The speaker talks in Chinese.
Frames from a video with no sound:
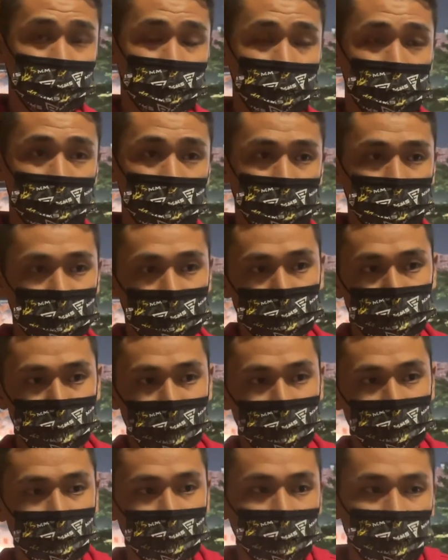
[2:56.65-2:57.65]
那
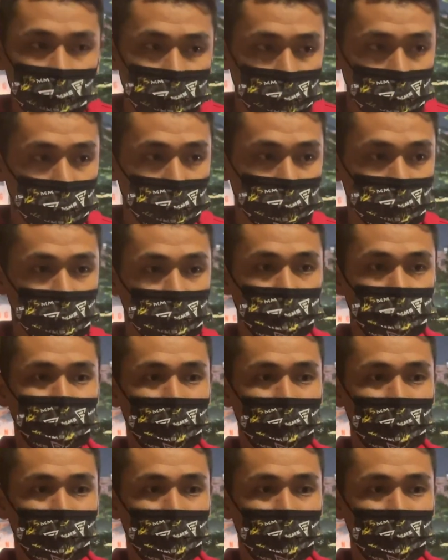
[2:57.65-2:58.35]
把这个东西，